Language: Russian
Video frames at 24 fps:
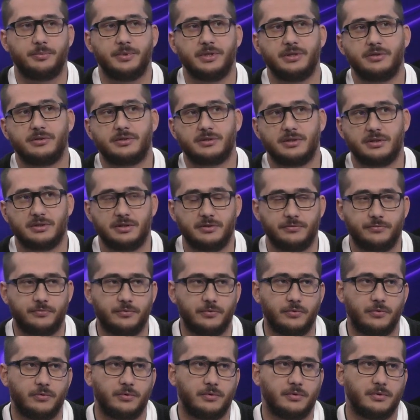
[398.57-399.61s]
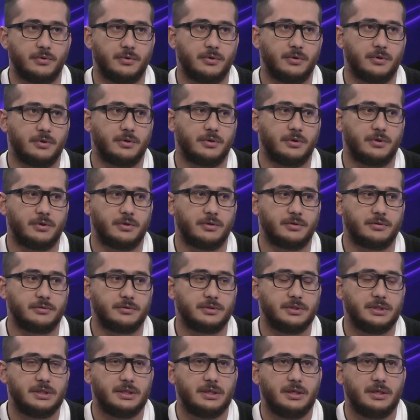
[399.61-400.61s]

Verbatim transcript: первенствах ДФО.